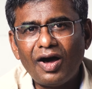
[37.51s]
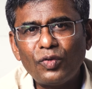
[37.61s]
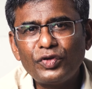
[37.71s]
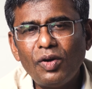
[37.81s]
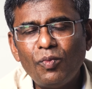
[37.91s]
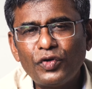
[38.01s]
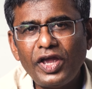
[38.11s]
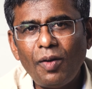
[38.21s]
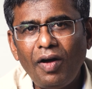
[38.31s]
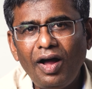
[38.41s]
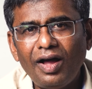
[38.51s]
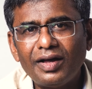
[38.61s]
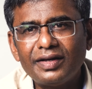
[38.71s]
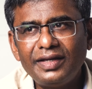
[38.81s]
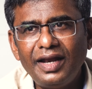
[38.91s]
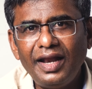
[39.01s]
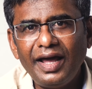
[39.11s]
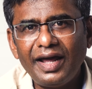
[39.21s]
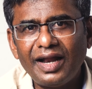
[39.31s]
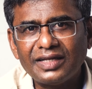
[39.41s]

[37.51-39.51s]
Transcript: ஆரோக்கியம் முக்கியமாக இல்லை